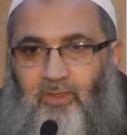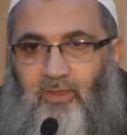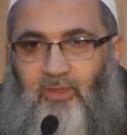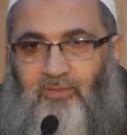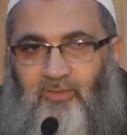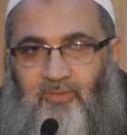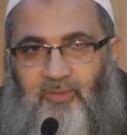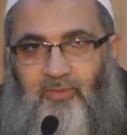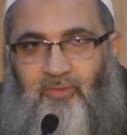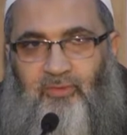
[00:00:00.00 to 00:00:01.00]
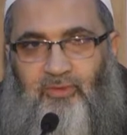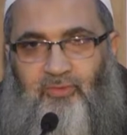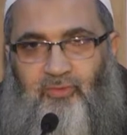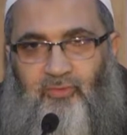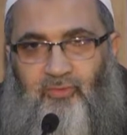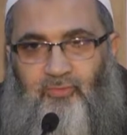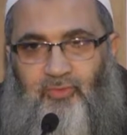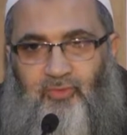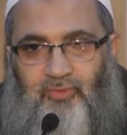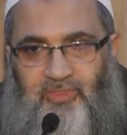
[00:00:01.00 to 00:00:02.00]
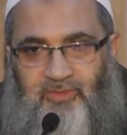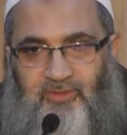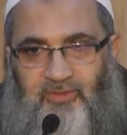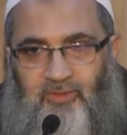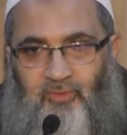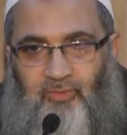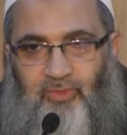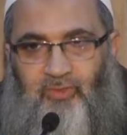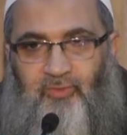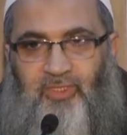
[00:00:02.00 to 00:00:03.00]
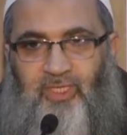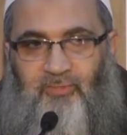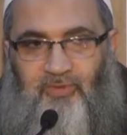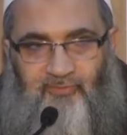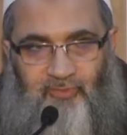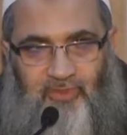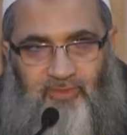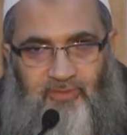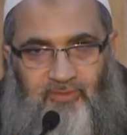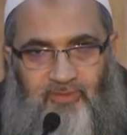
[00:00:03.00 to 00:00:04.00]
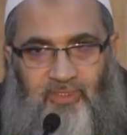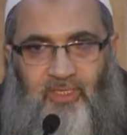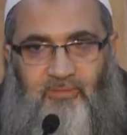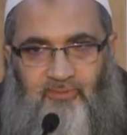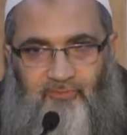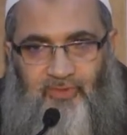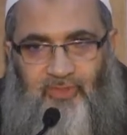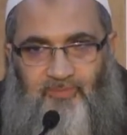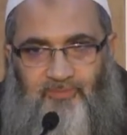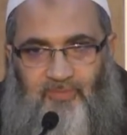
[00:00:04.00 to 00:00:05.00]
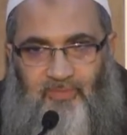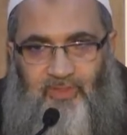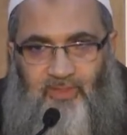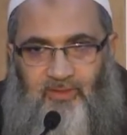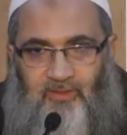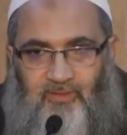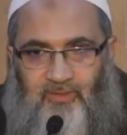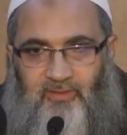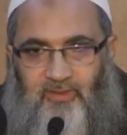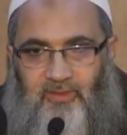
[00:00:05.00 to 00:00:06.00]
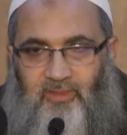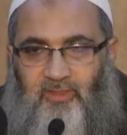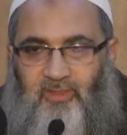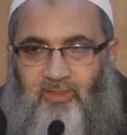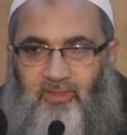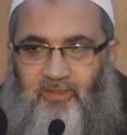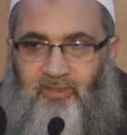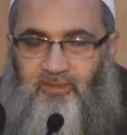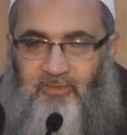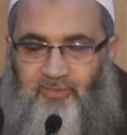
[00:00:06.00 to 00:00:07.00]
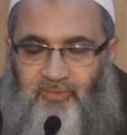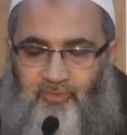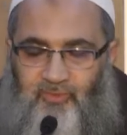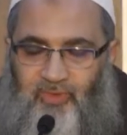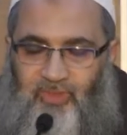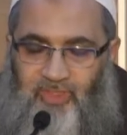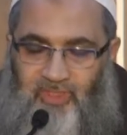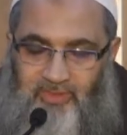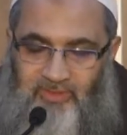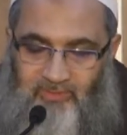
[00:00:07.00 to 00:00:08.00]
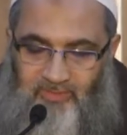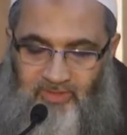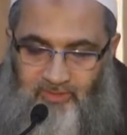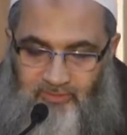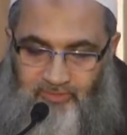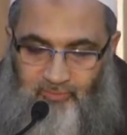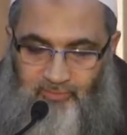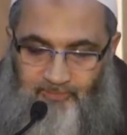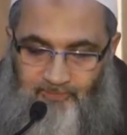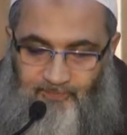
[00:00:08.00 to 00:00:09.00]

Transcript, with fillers: خاطبه الرجل بكنيته يقول له يا أبا فلان يا أبا فلان إذا أراد العربي أن يمدح الرجل